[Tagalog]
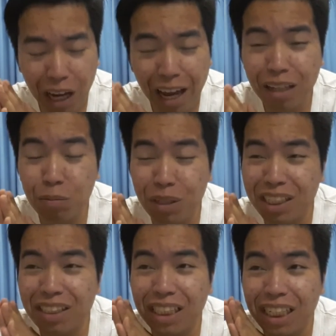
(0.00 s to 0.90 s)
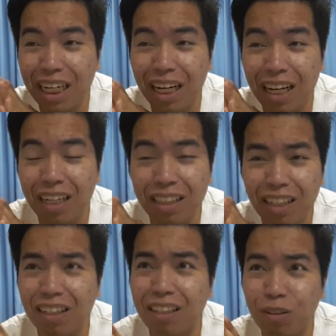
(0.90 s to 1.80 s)
Kahit maiksi lang,
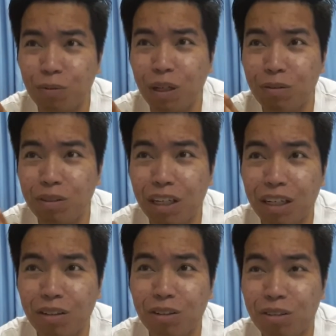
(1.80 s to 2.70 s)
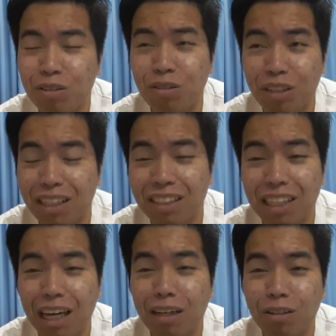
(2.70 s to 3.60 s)
3 to 5 seconds to 10
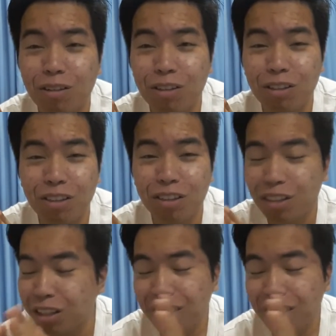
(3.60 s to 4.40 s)
seconds